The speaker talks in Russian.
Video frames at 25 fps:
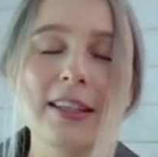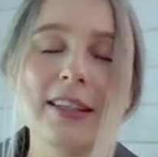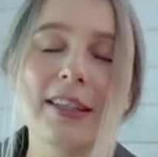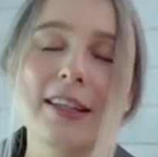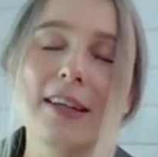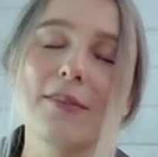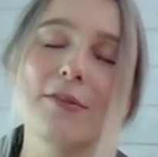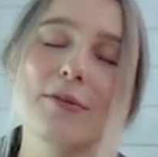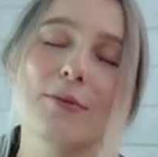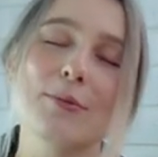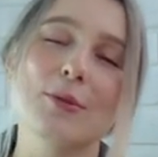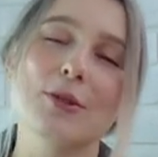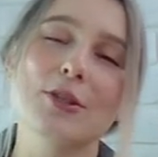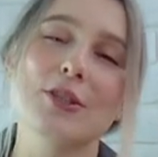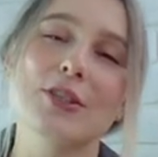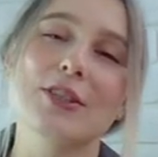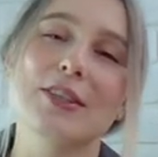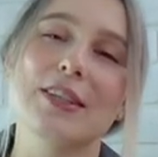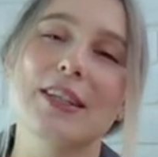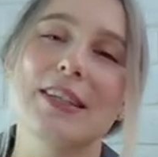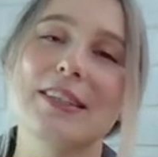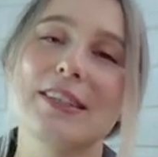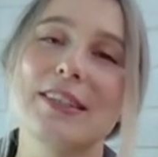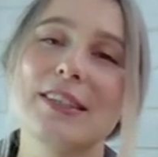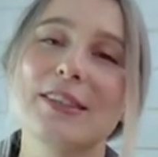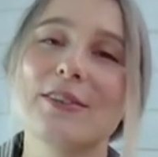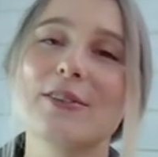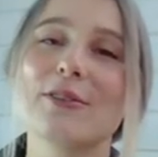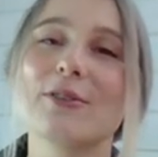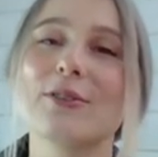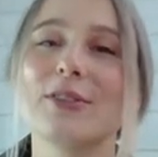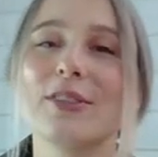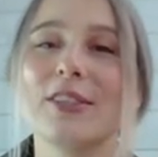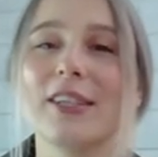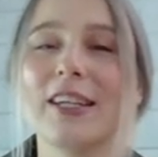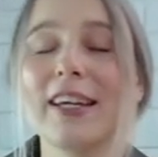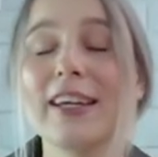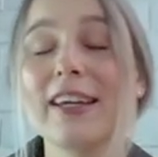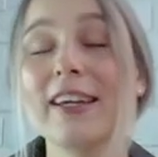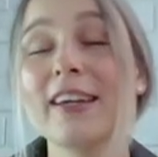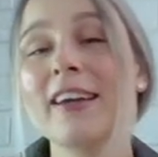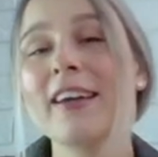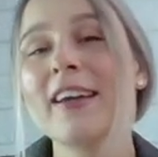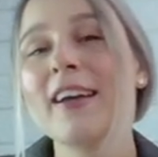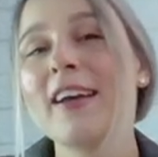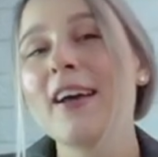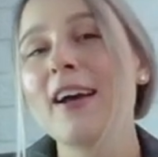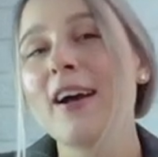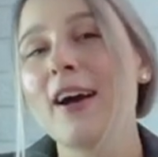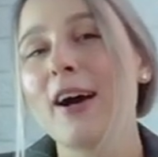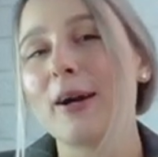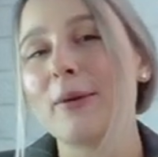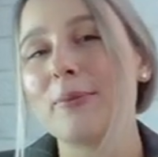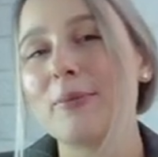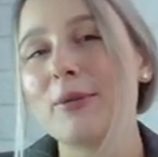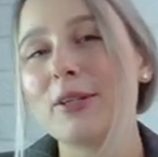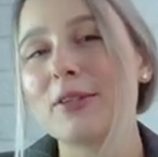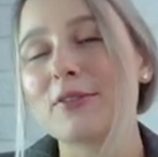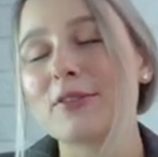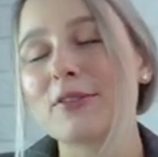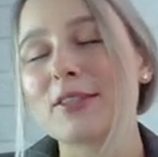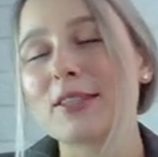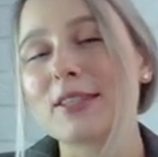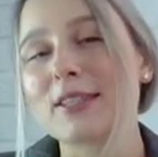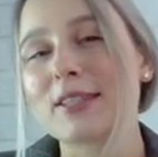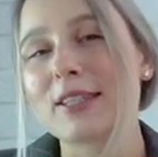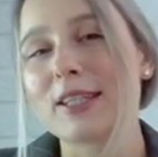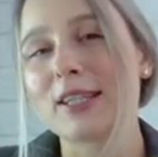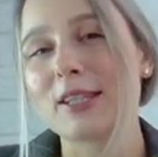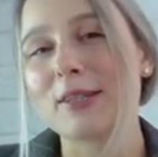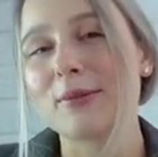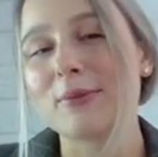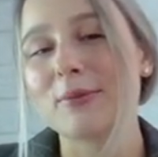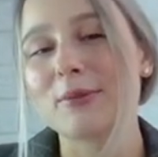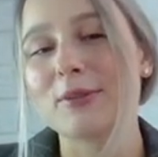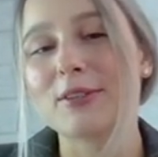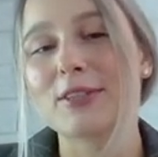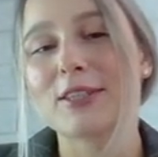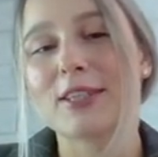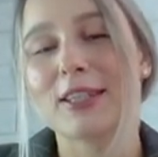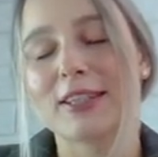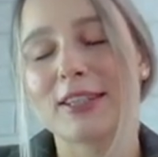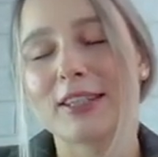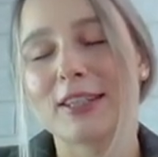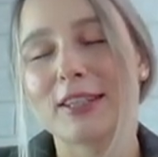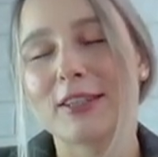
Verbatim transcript: и там вы можете найти друзей, обмениваться ценным, ценной